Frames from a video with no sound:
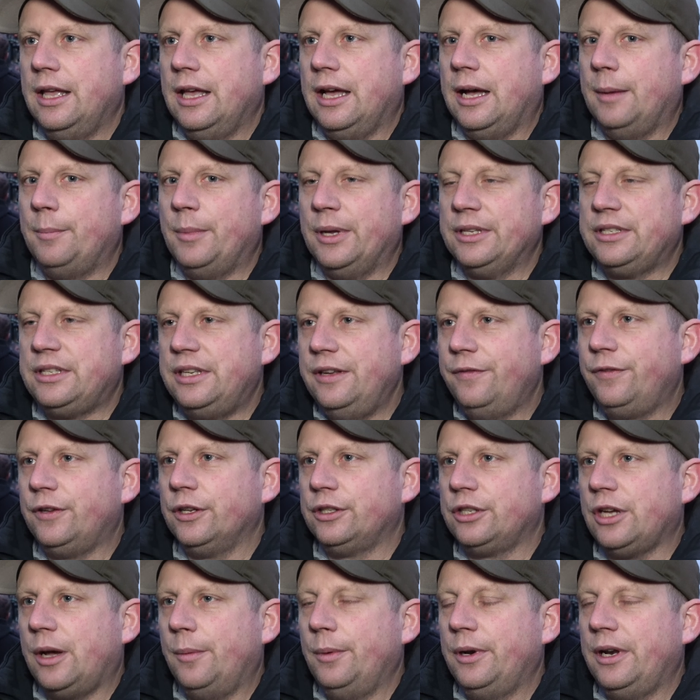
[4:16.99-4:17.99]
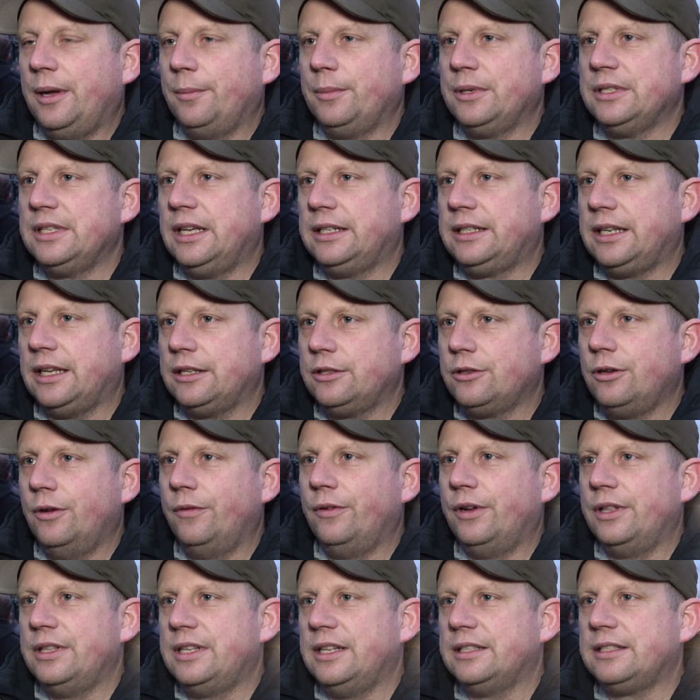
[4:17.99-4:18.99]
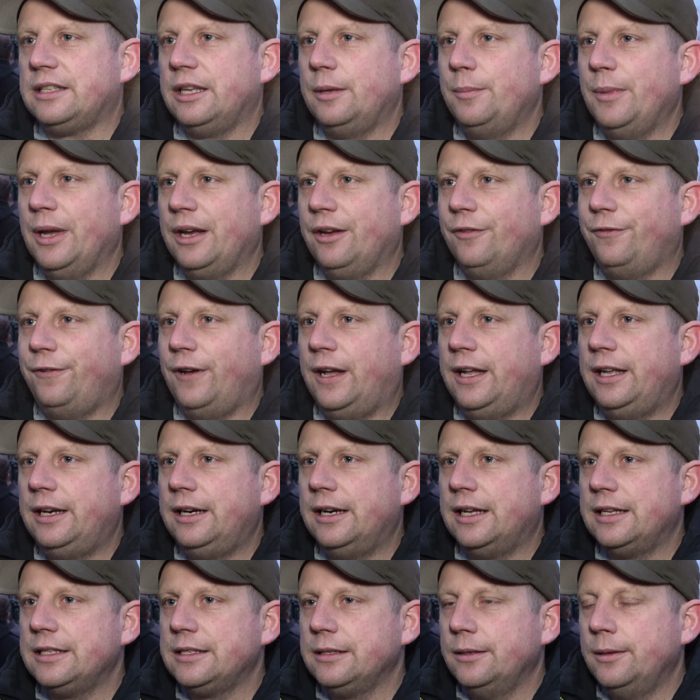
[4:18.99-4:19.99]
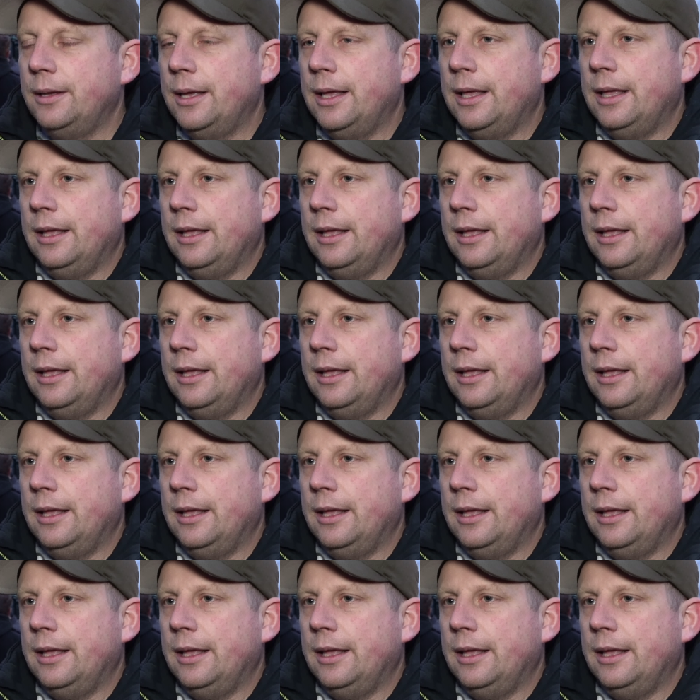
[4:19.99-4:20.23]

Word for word: haben massiv getrommelt und haben gesagt, das können wir uns jetzt nicht mehr gefallen lassen.